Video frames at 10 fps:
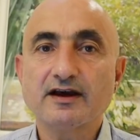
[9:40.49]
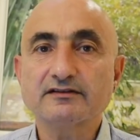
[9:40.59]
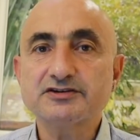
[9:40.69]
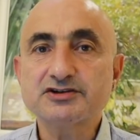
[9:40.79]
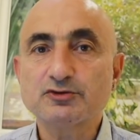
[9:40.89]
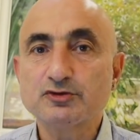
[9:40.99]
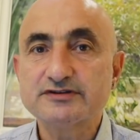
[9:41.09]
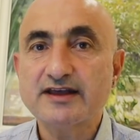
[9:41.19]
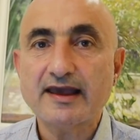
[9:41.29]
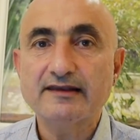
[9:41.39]
Yaklaşık
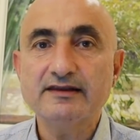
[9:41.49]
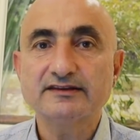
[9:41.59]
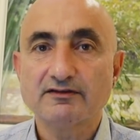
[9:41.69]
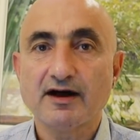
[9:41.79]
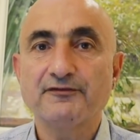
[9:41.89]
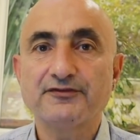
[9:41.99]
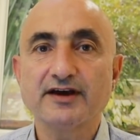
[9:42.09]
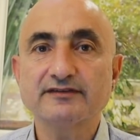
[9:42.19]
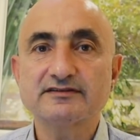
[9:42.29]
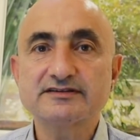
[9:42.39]
%50 tavan
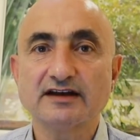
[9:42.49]
fiyat,